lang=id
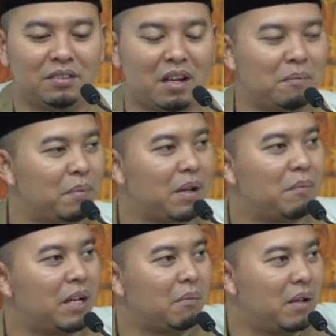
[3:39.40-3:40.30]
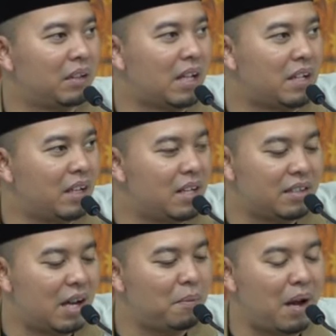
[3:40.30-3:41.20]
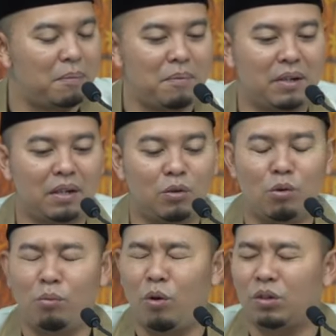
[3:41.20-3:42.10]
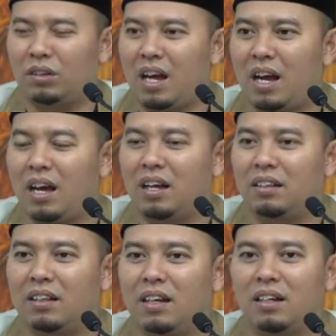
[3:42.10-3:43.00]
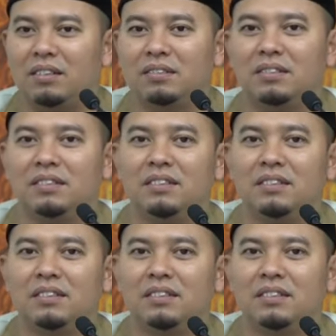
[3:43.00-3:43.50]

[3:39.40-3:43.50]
sampai yang merek-merek tak jelas tah apa apa mereknya kubota tah